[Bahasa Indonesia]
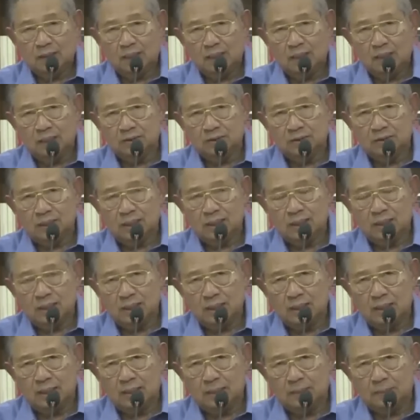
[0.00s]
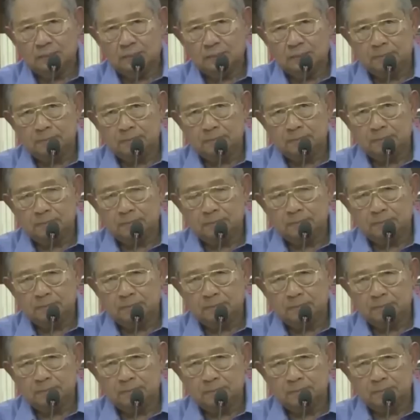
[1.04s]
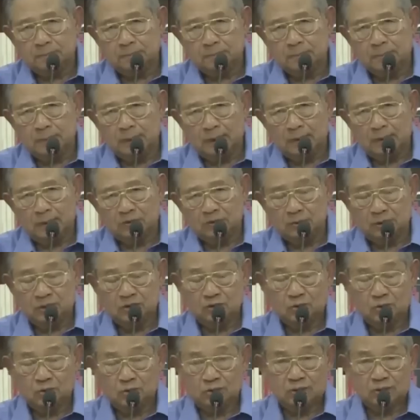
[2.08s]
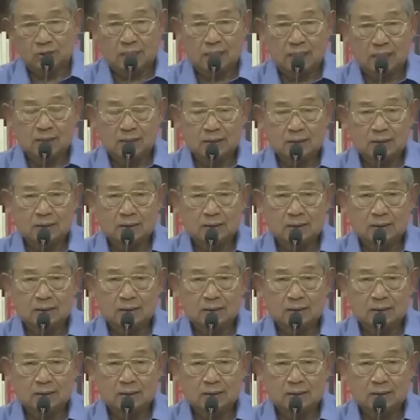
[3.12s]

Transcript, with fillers: Kalau saya harus berterus terang,